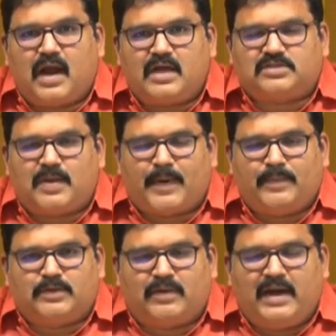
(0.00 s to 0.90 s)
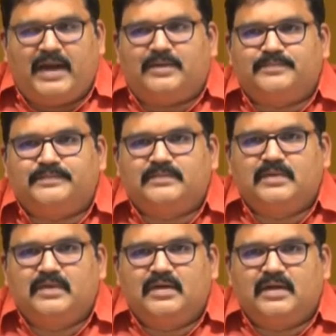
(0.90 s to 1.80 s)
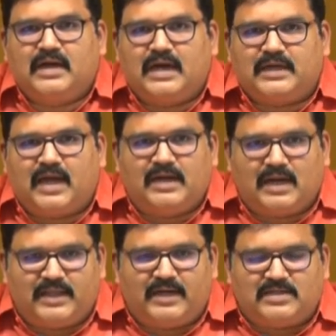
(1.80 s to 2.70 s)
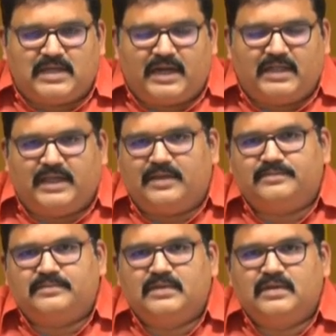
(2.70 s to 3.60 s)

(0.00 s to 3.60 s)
రాష్ట్ర ప్రభుత్వాన్ని గట్టిగా నిలదీయటం జరిగింది